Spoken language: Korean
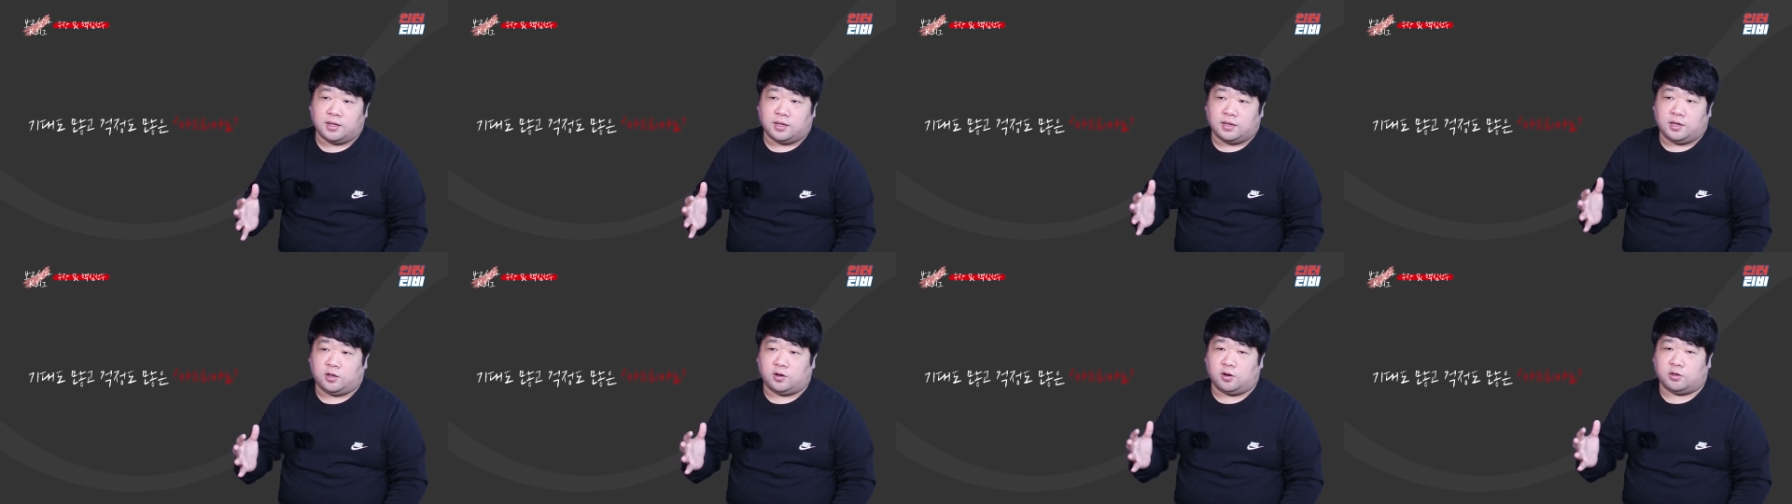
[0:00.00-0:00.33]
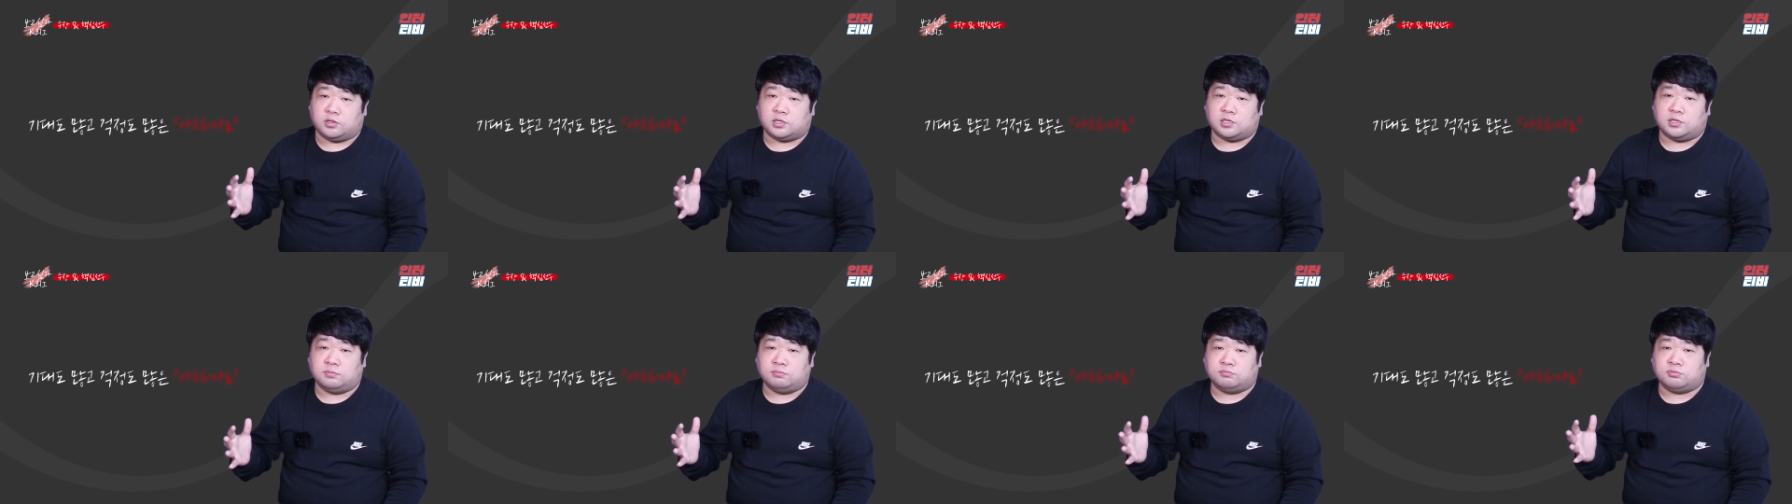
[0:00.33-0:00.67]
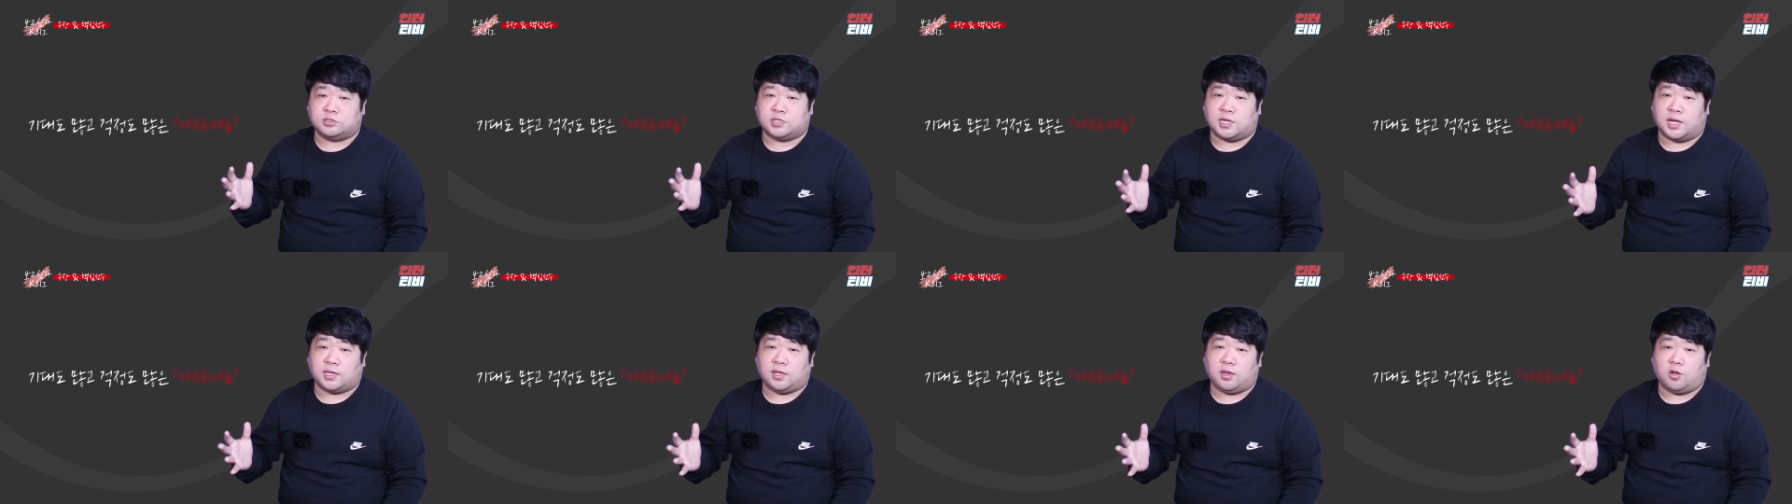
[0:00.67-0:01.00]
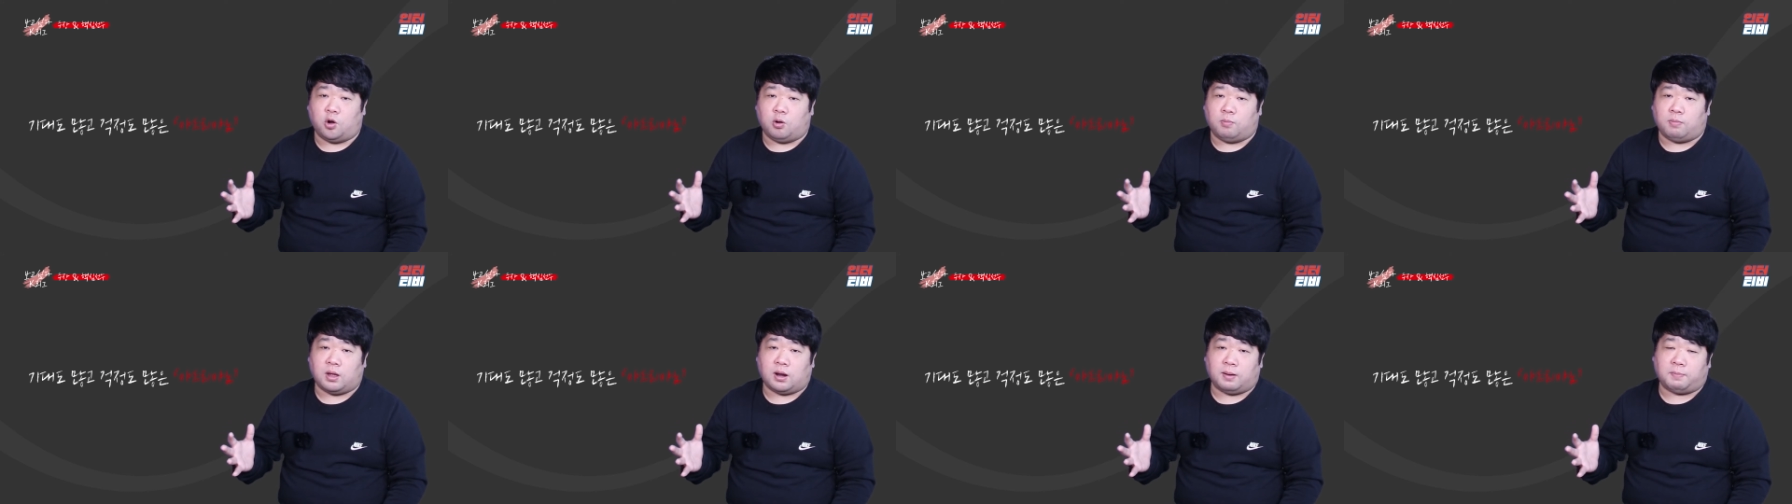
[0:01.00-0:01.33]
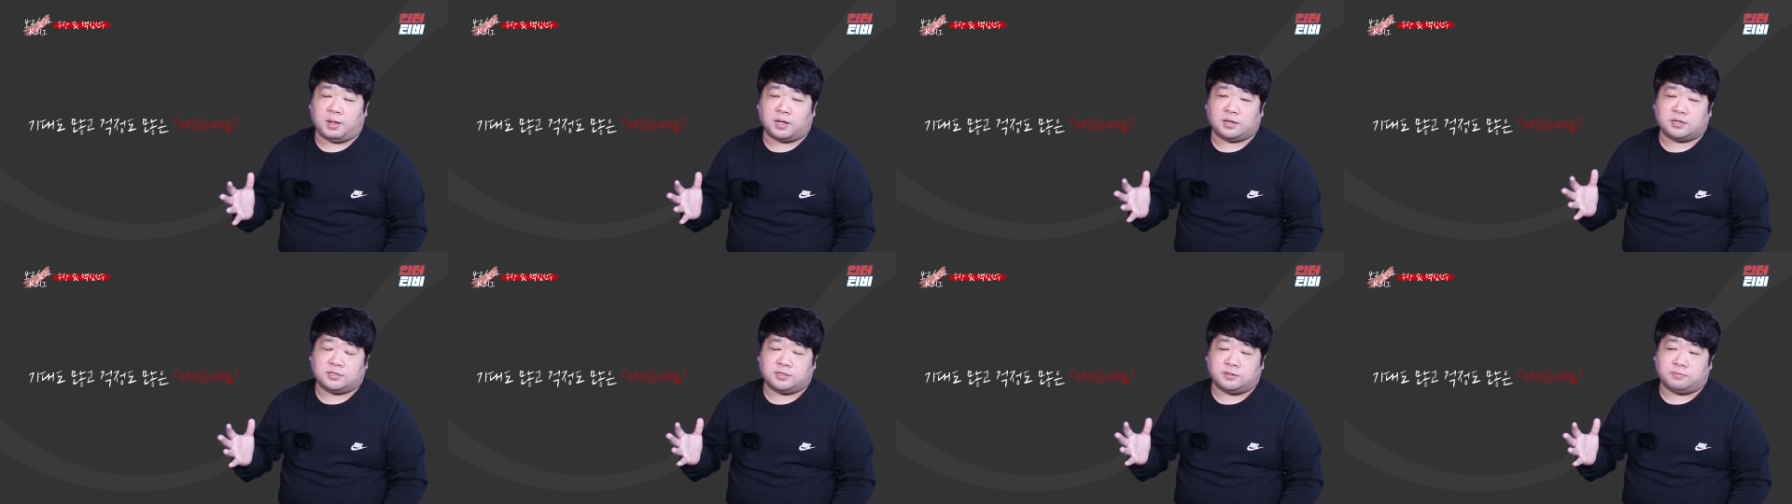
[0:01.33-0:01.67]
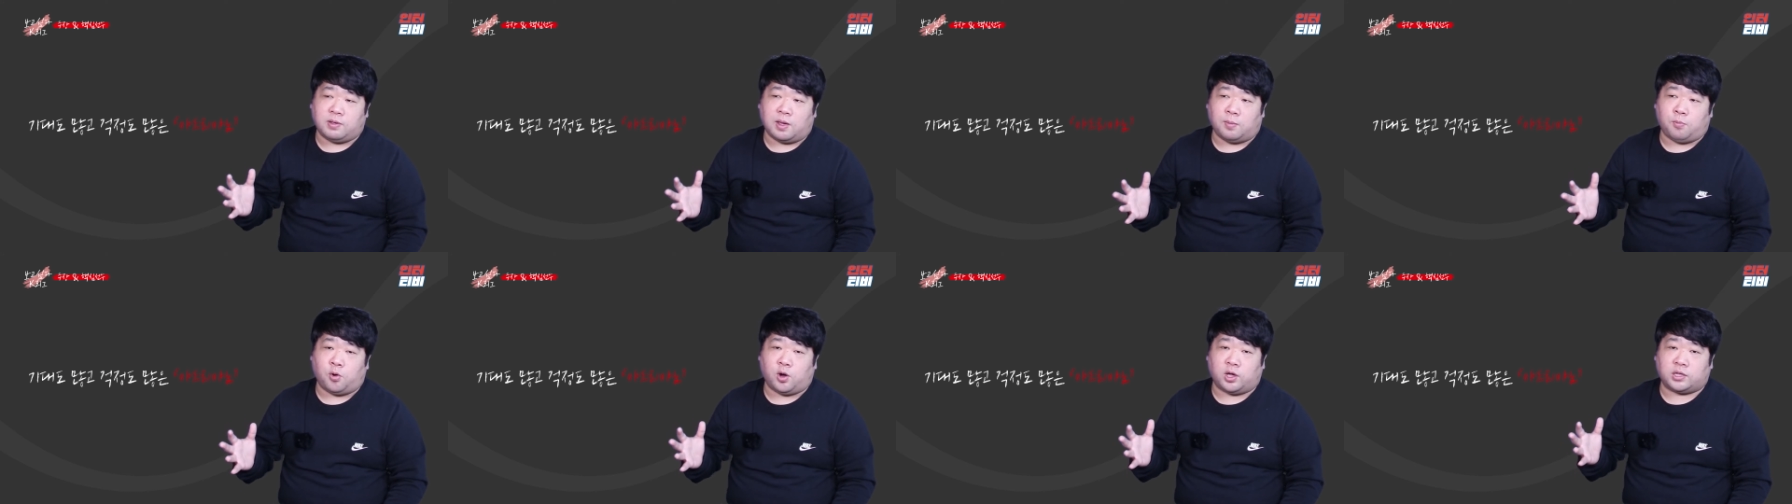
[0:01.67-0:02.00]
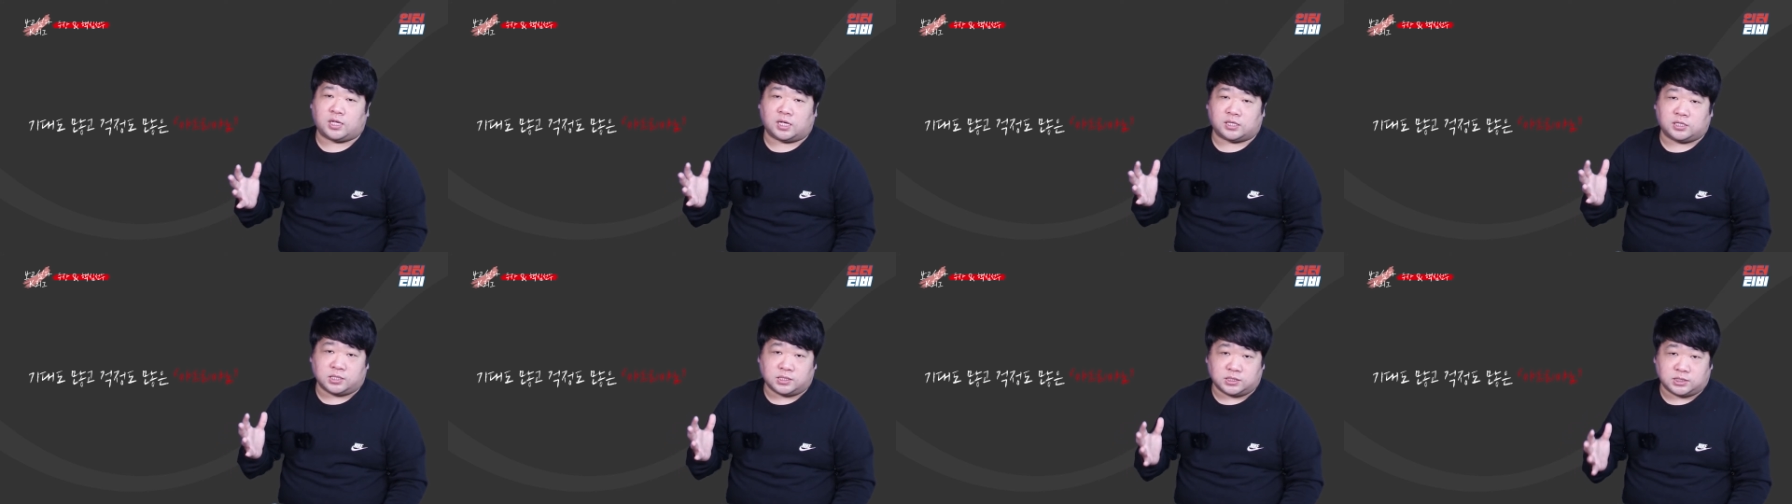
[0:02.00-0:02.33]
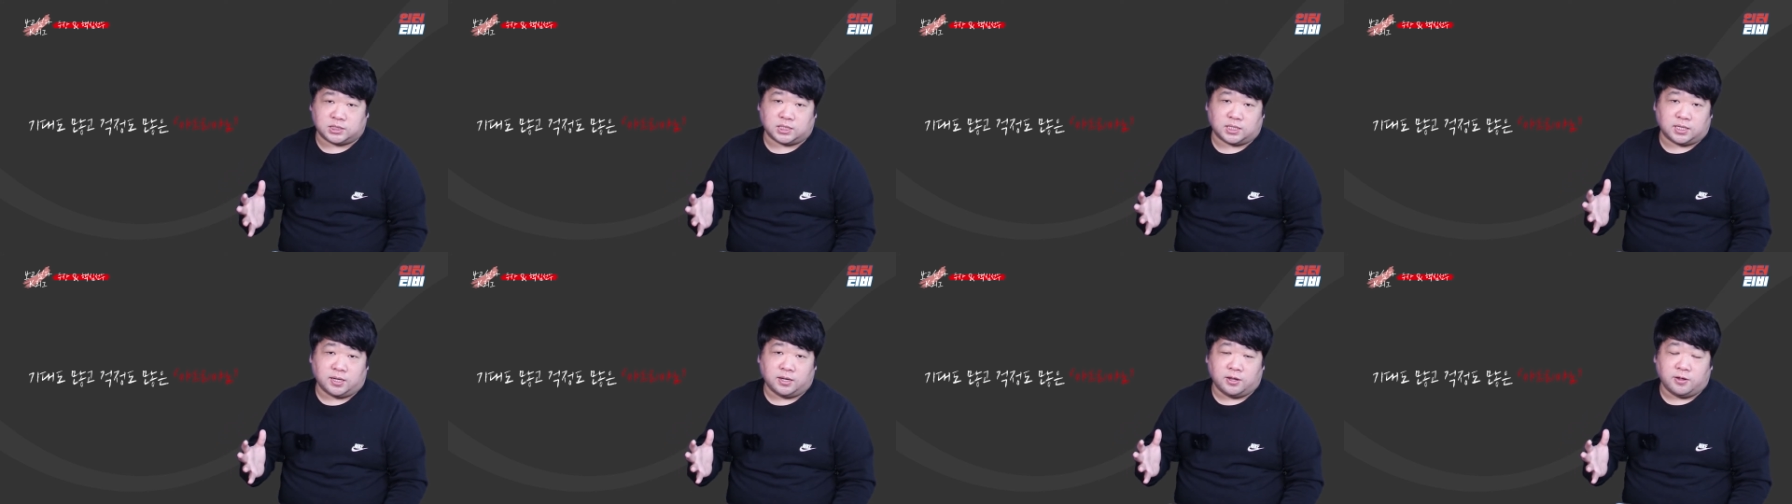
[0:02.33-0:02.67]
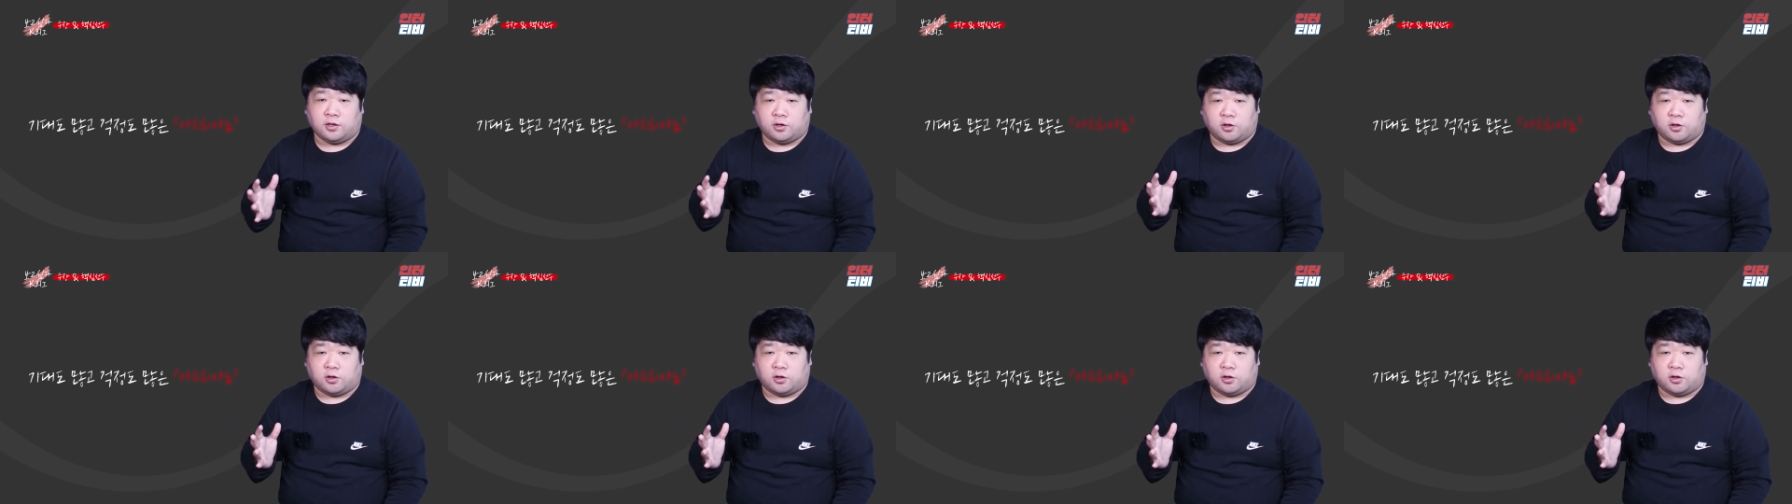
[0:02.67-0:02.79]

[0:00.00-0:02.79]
이런 큰 부상이 얼마만큼 회복이 됐을지